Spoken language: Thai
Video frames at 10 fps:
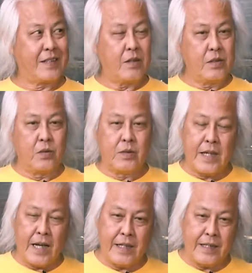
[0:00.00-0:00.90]
ก็อยู่
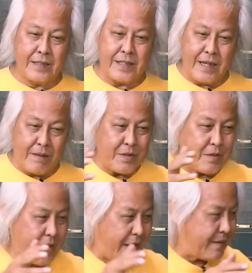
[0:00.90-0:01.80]
ในสยามส
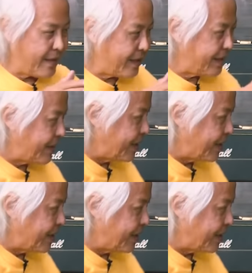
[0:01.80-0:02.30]
แควร์เหมือนกันแต่